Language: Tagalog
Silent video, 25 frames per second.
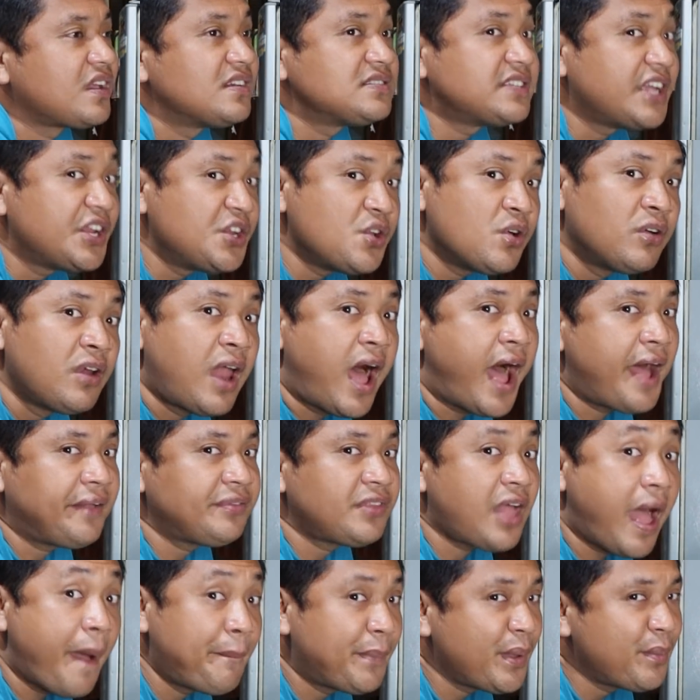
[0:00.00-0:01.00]
sa inyong lahat,
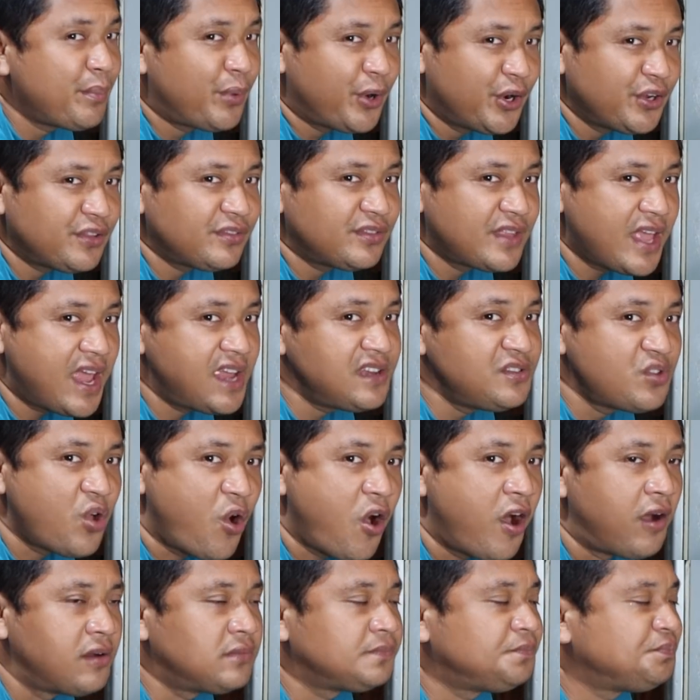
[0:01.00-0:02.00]
happy birthday, no?